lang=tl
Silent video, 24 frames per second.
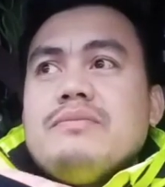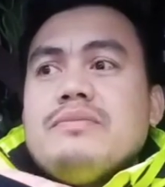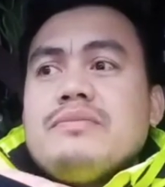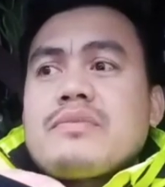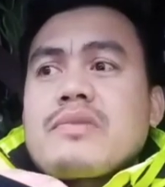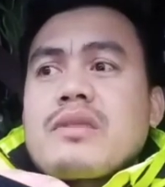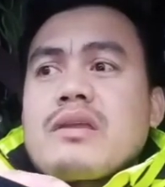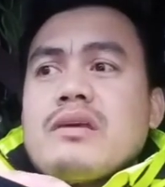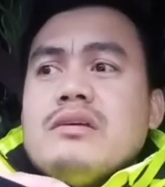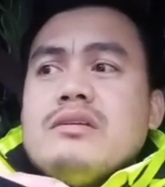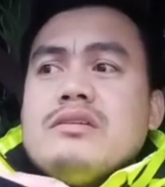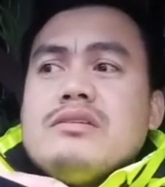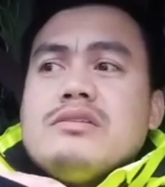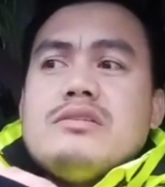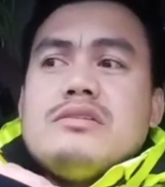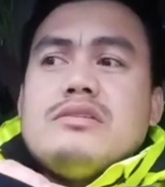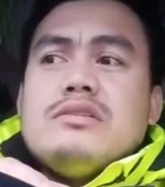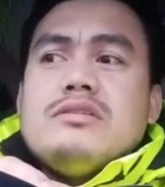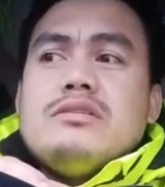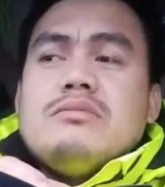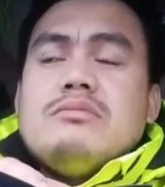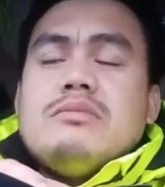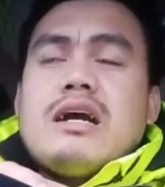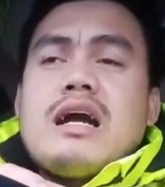
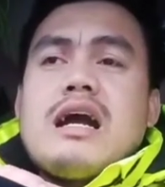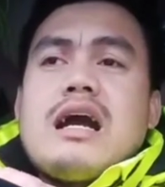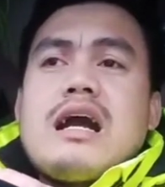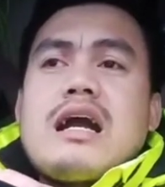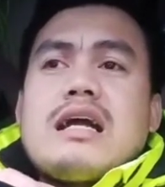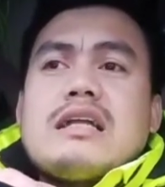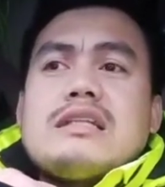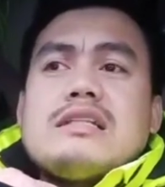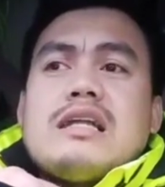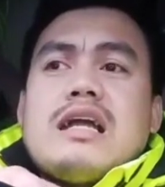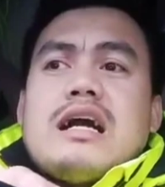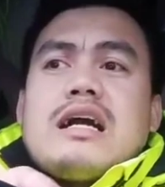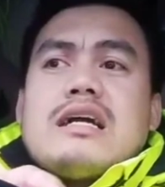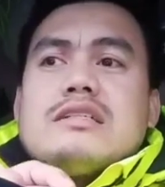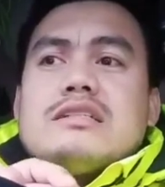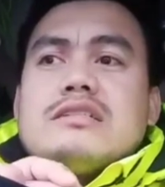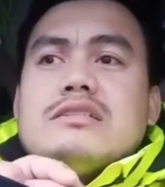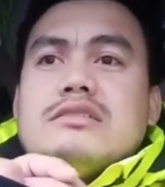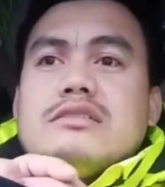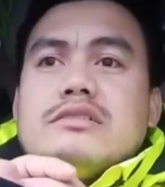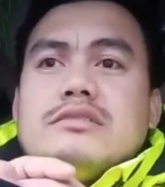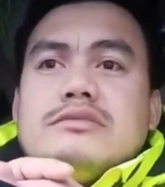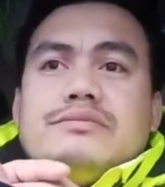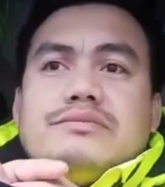So mga katrackers
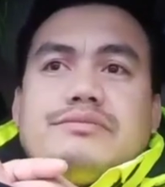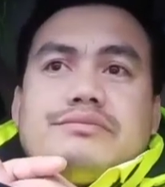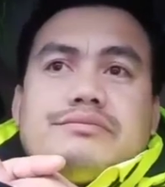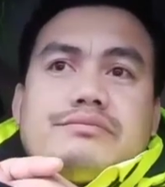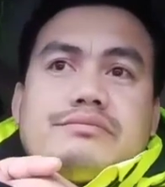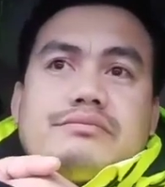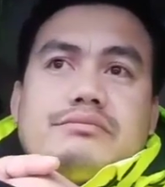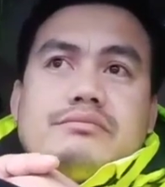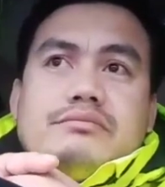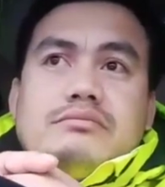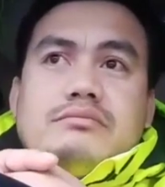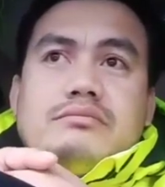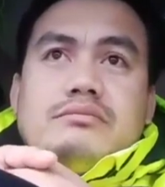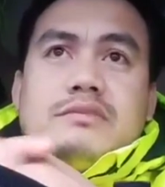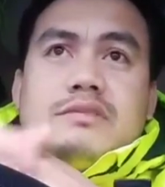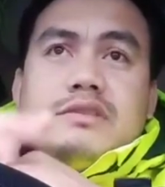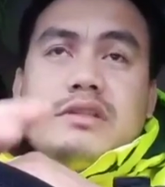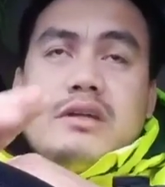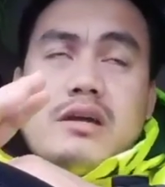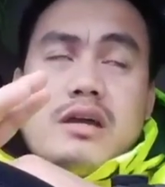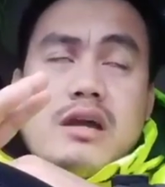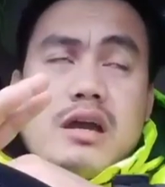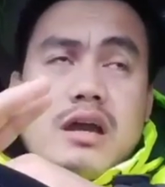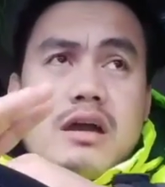no,
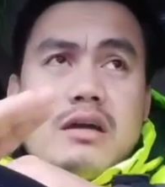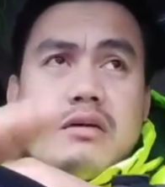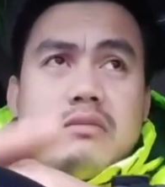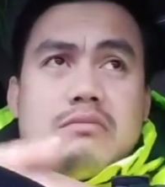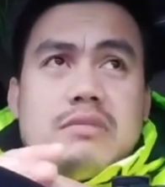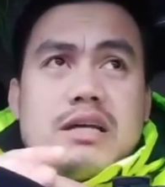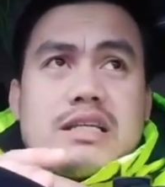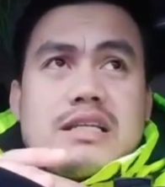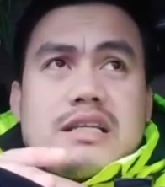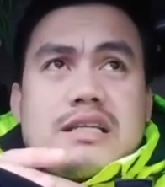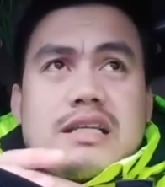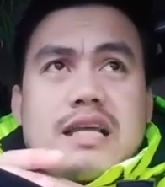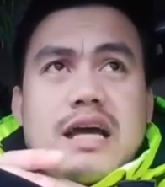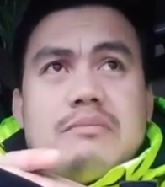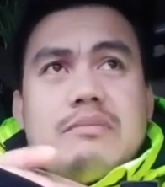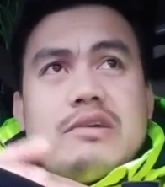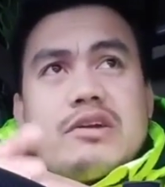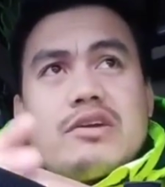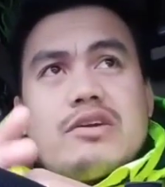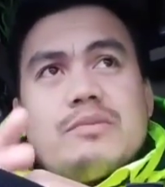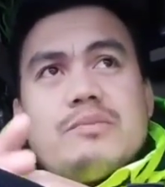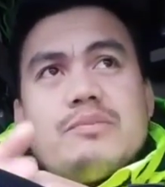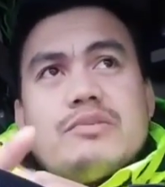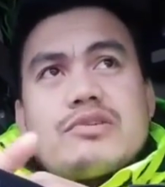masasabi
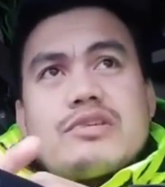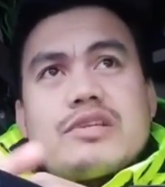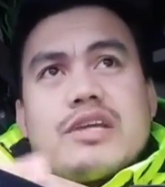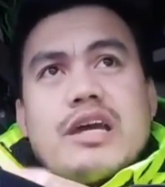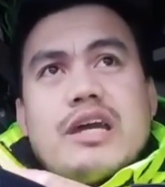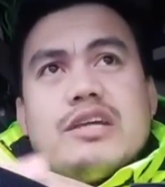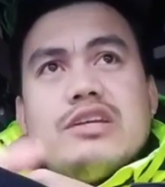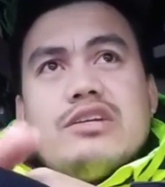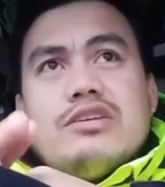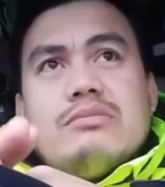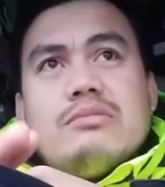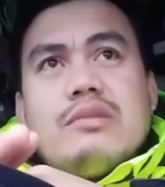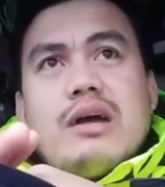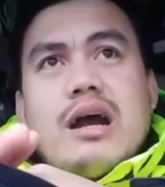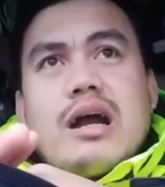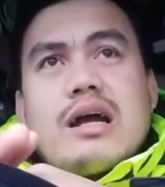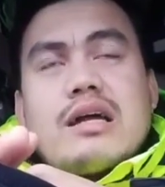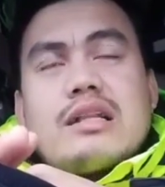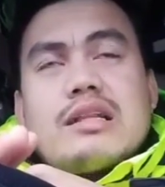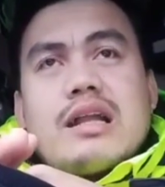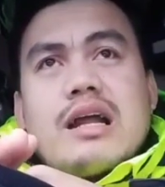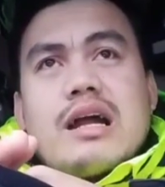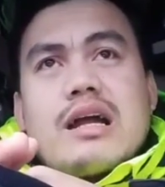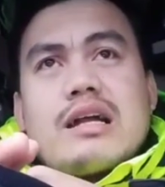ko po sa inyo mga
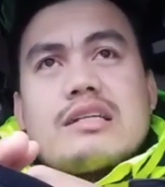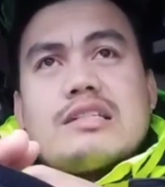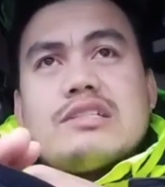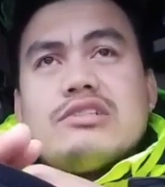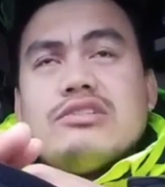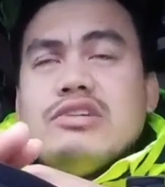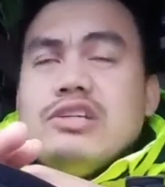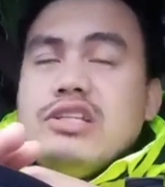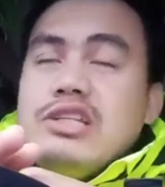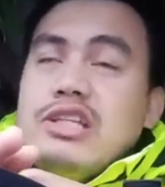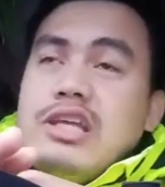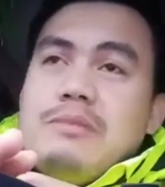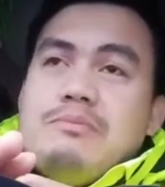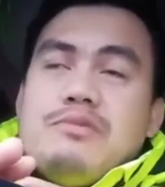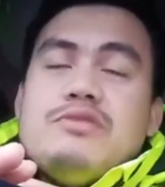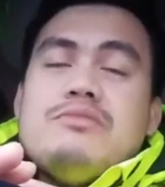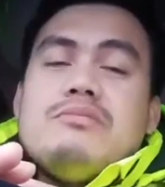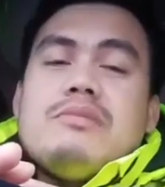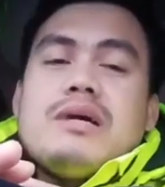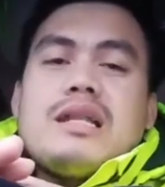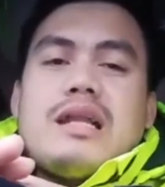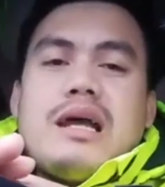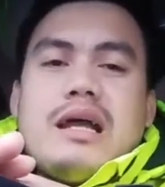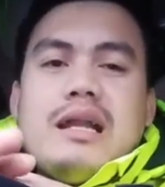katrackers no, hindi po
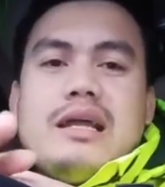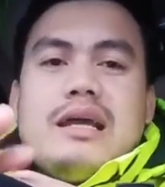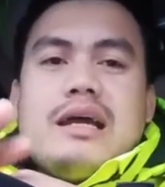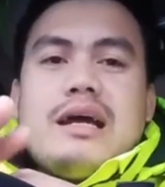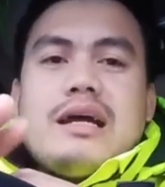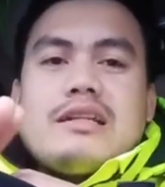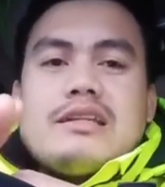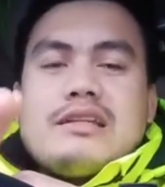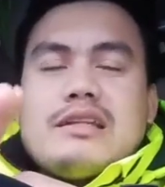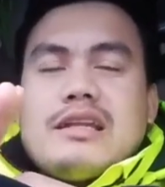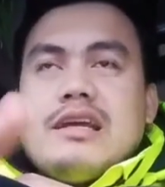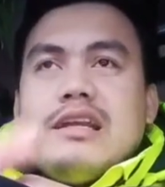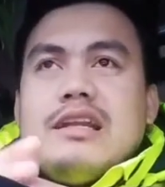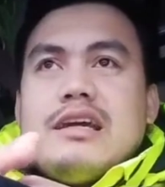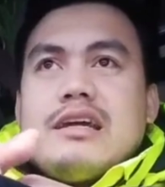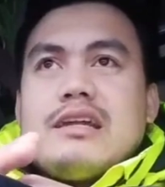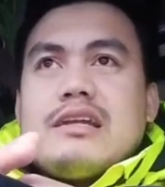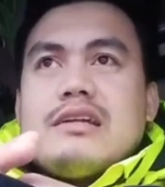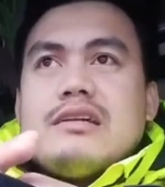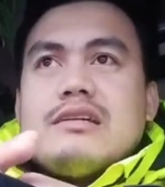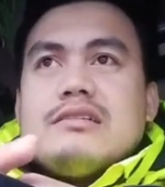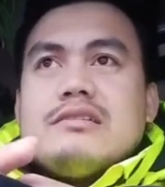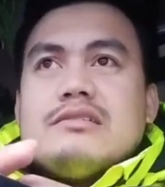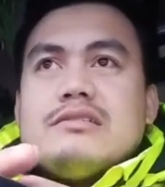madali ang
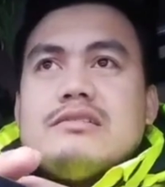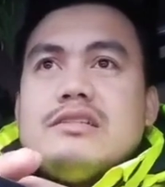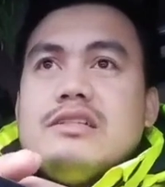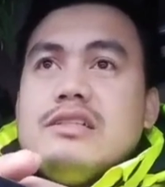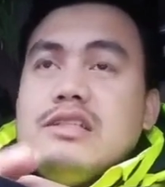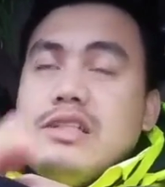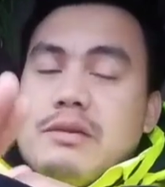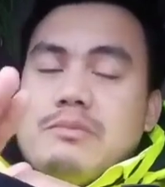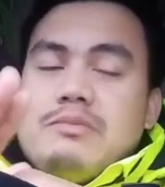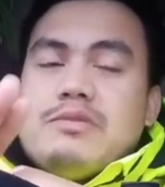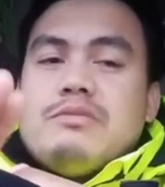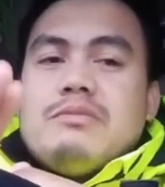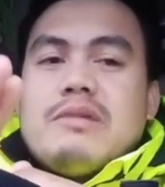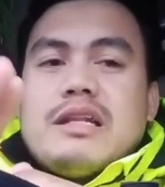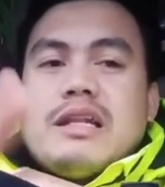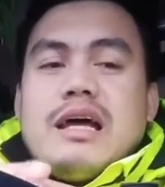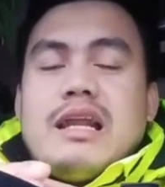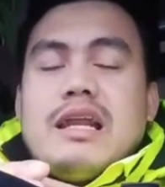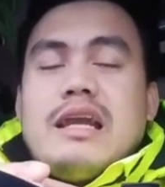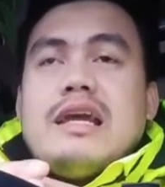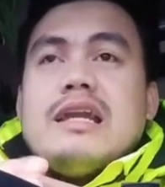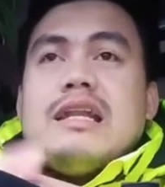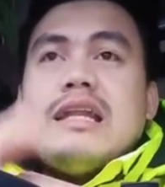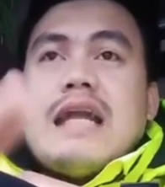trailer. Hindi po
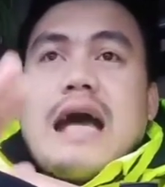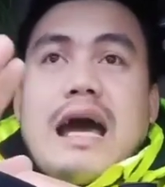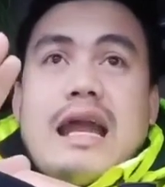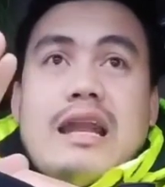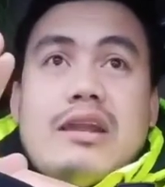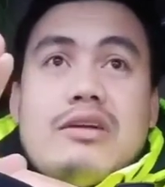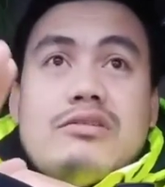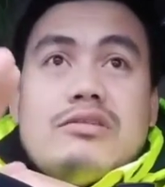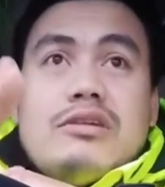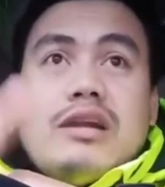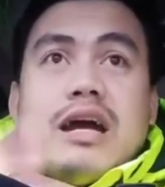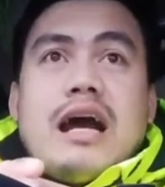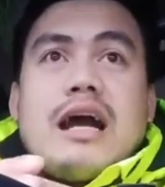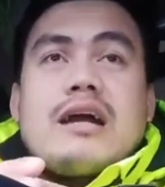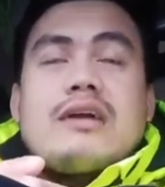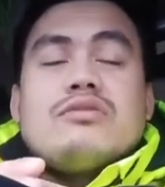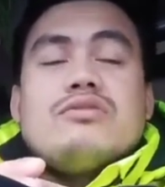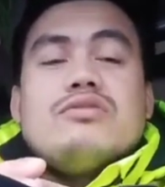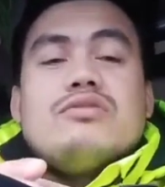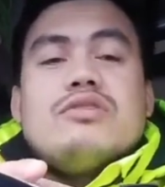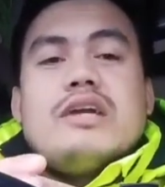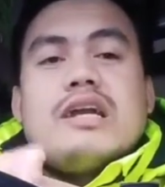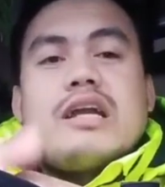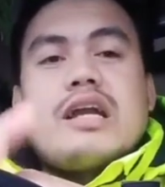madali, lalo na
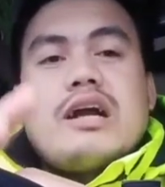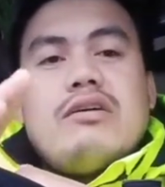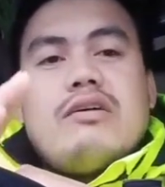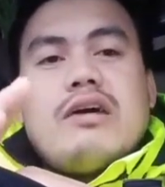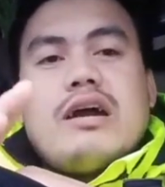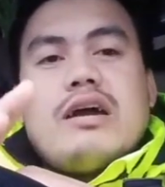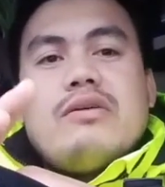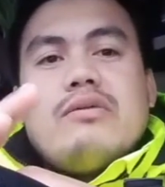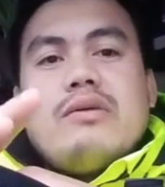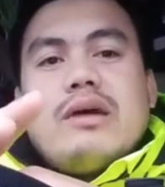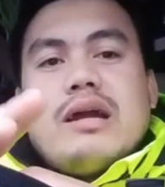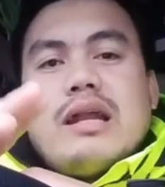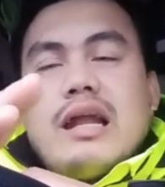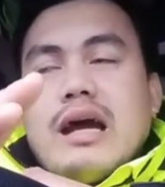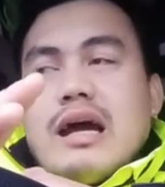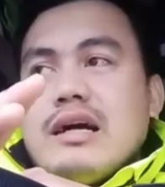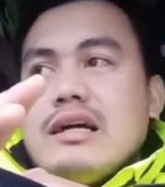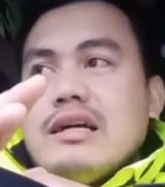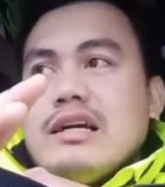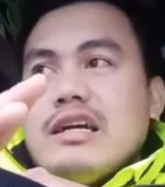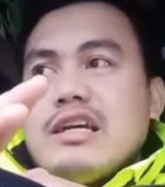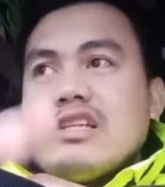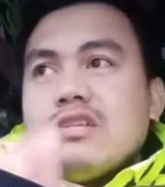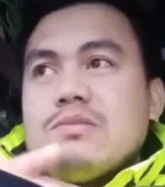kung ikaw ay walang
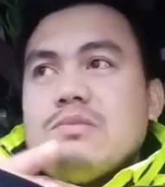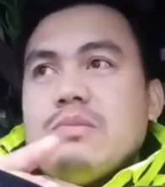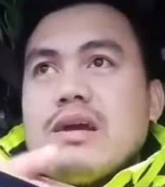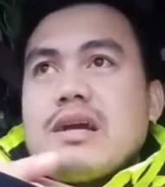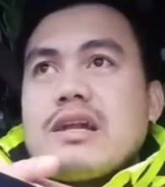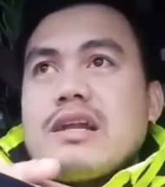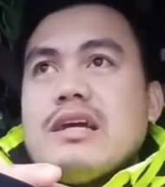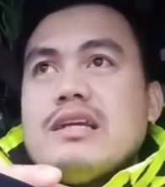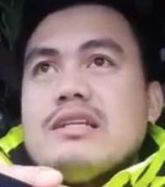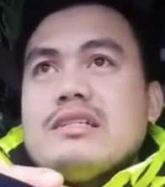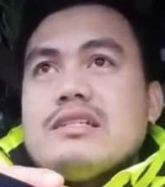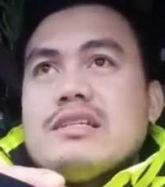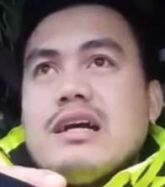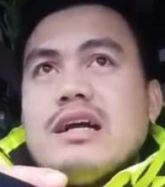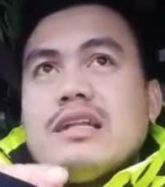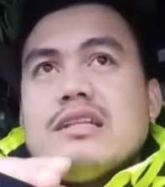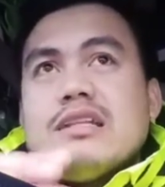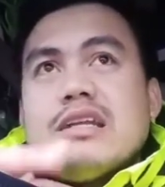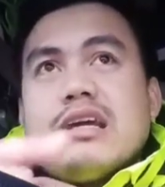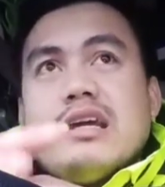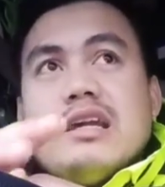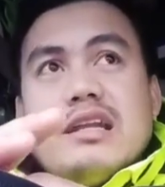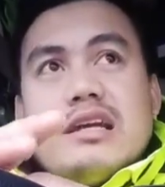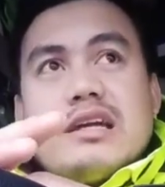experience sa
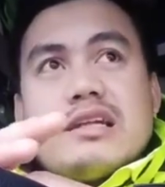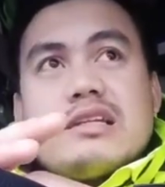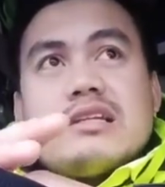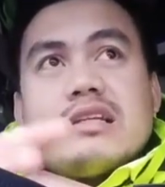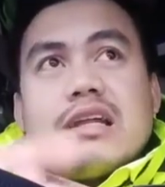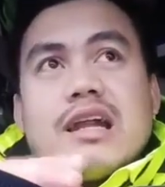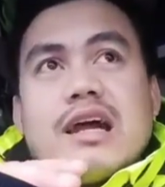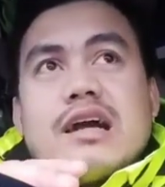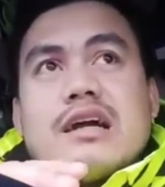trailer truck.